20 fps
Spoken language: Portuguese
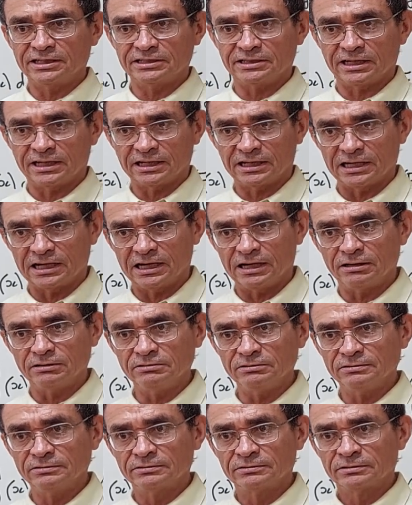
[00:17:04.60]
na
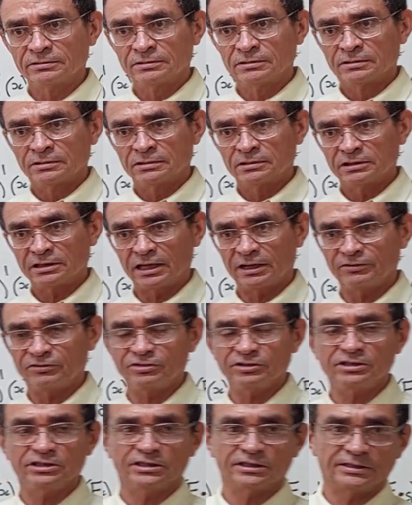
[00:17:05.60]
integral
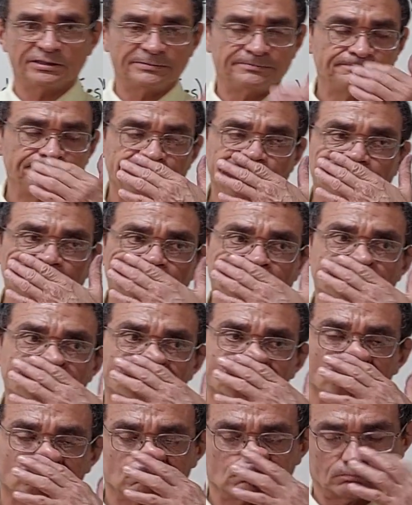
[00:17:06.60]
definida.
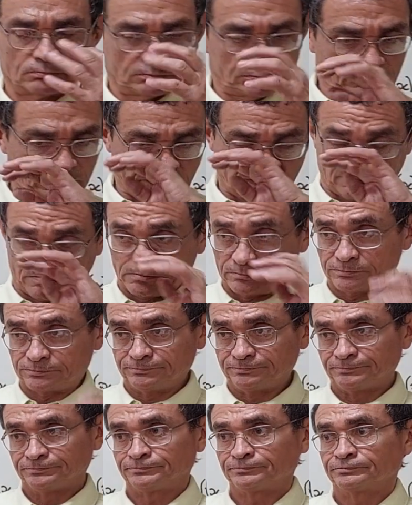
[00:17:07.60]
Em vez de
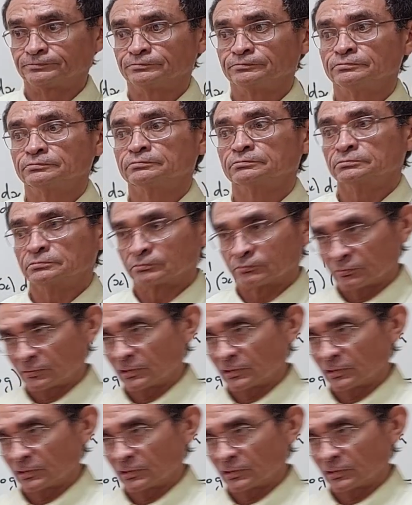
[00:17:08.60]
passar para entender, você